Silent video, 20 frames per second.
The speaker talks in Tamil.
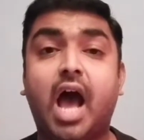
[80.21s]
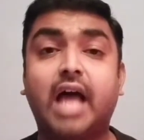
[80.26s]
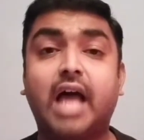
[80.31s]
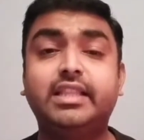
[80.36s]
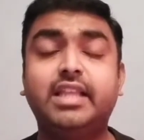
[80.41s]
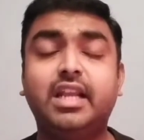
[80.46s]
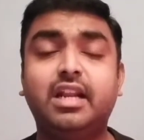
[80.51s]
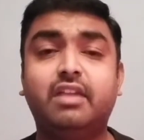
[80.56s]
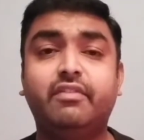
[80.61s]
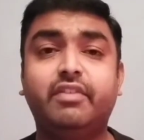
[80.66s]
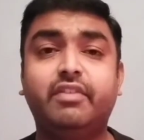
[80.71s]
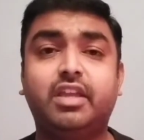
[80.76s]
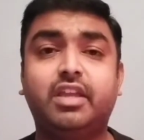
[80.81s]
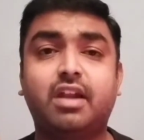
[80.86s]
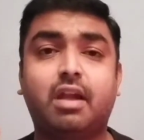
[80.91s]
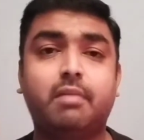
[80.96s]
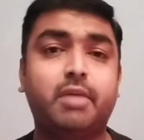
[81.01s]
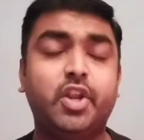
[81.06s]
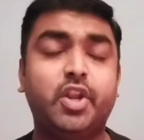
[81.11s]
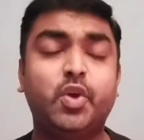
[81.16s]
அதிர்ற
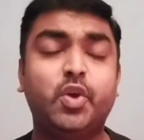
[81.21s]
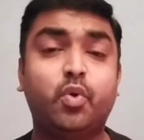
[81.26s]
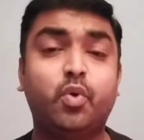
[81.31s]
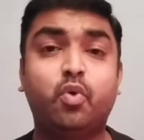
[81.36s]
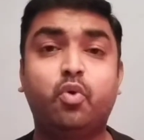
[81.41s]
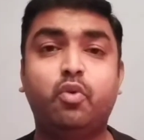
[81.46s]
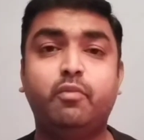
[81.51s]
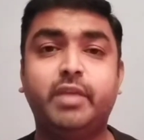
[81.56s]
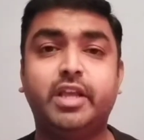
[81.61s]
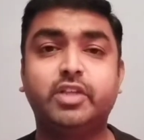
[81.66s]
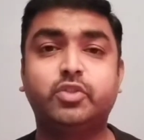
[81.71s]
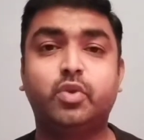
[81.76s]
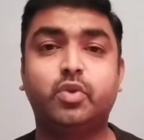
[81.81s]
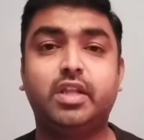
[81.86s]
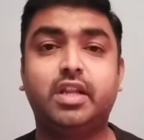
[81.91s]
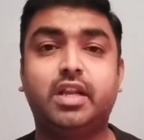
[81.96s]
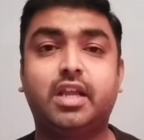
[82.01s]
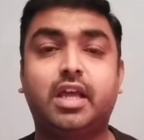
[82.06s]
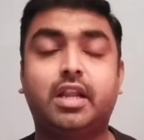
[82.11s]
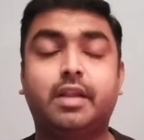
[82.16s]
வைக்கிற மாதிரி ஒரு உண்மையை
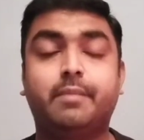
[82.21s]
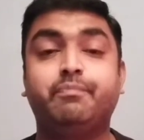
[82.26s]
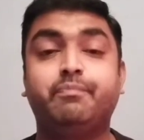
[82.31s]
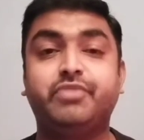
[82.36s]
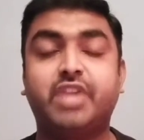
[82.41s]
சொல்லியிருக்காரு